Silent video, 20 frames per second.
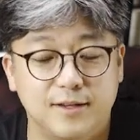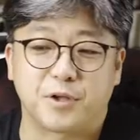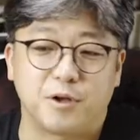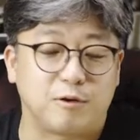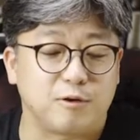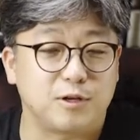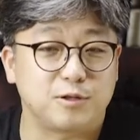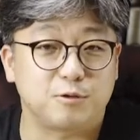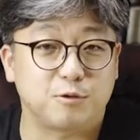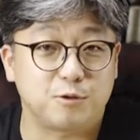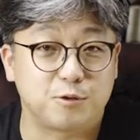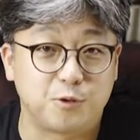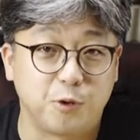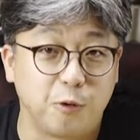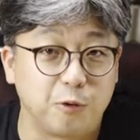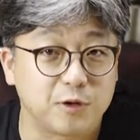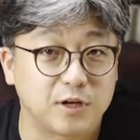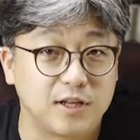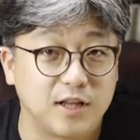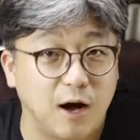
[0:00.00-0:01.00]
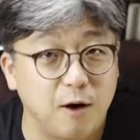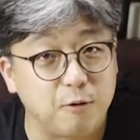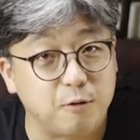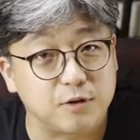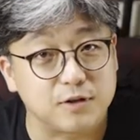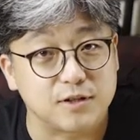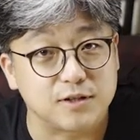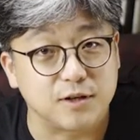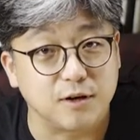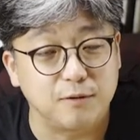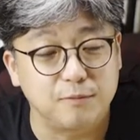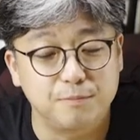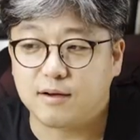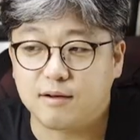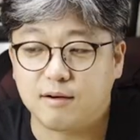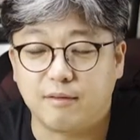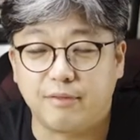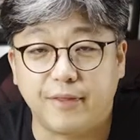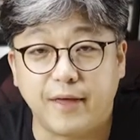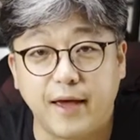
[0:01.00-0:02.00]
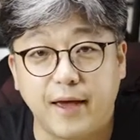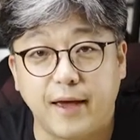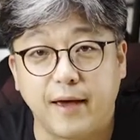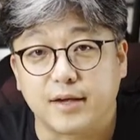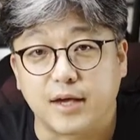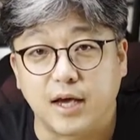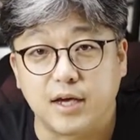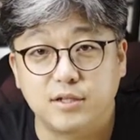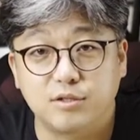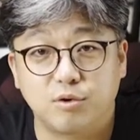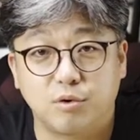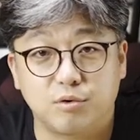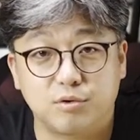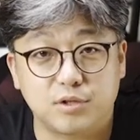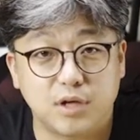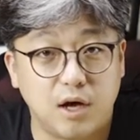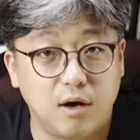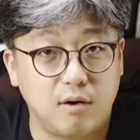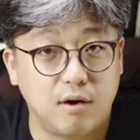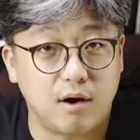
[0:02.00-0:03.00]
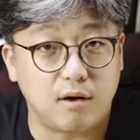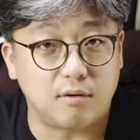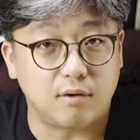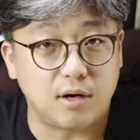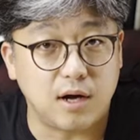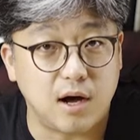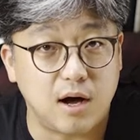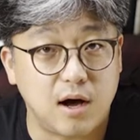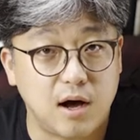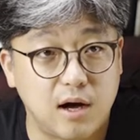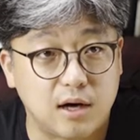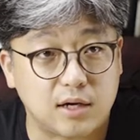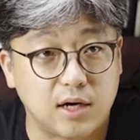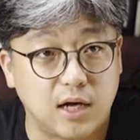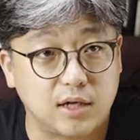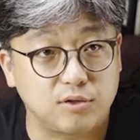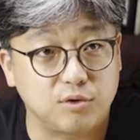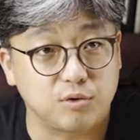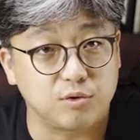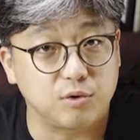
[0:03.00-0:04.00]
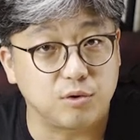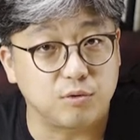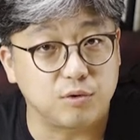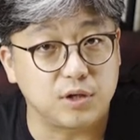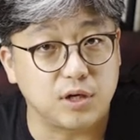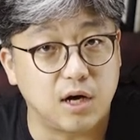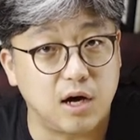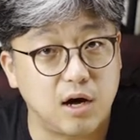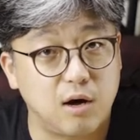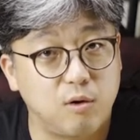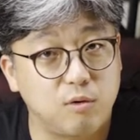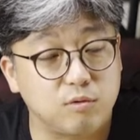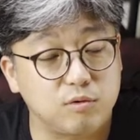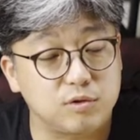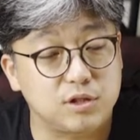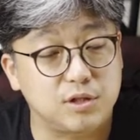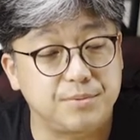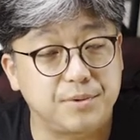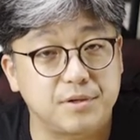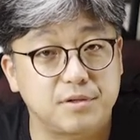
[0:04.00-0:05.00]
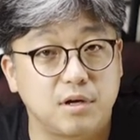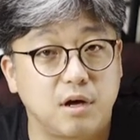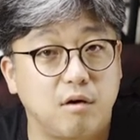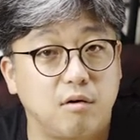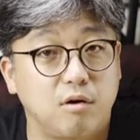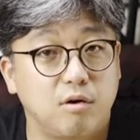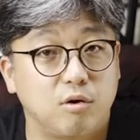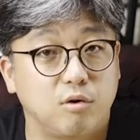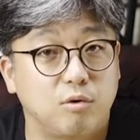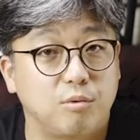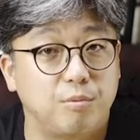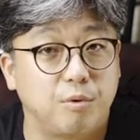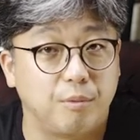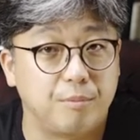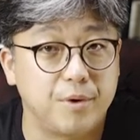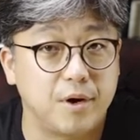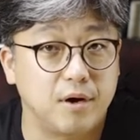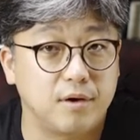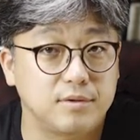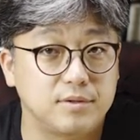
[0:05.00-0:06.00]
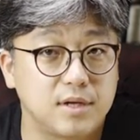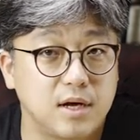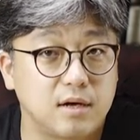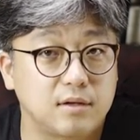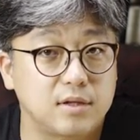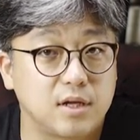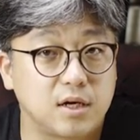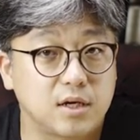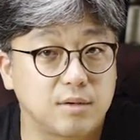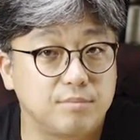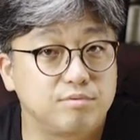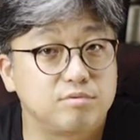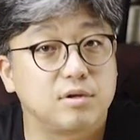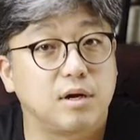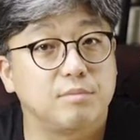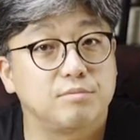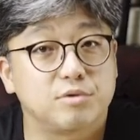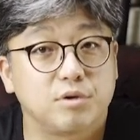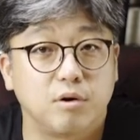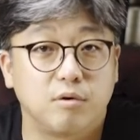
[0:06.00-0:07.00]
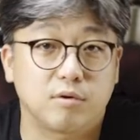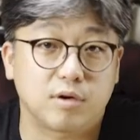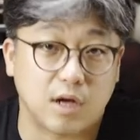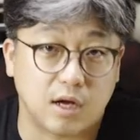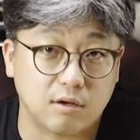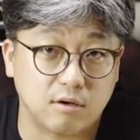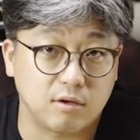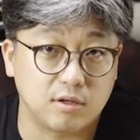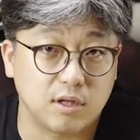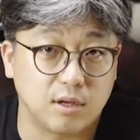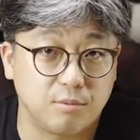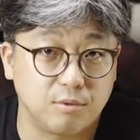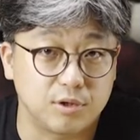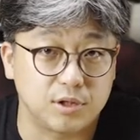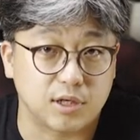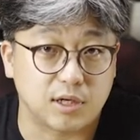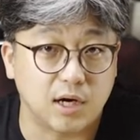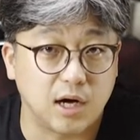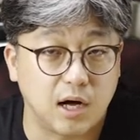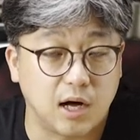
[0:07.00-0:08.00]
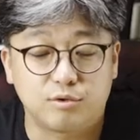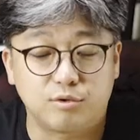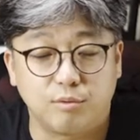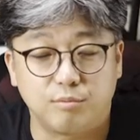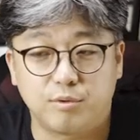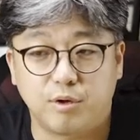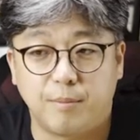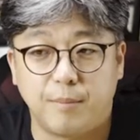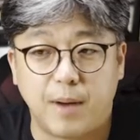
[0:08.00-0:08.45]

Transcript: 결과적으로 좋은 게 나오거든요 그런데 개인적으로 사용하거나 가정용이나 혹은 집에 사용하려고 보면 상당히 부담스러운 가격이다 보니까 좀 더